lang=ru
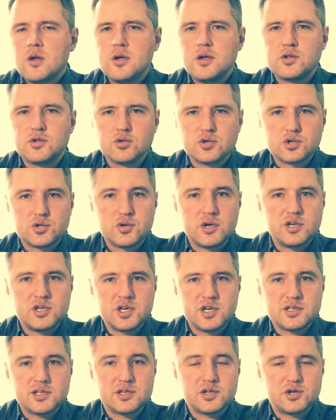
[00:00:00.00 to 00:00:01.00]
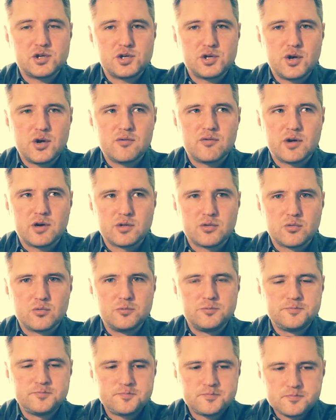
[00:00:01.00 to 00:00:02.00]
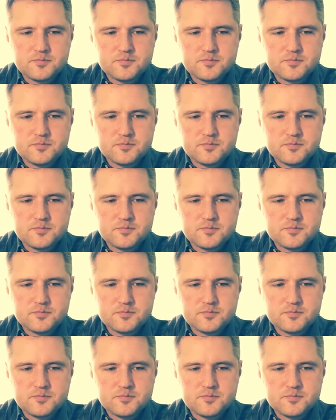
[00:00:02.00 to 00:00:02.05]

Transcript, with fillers: И то, что я сейчас ощущаю во рту,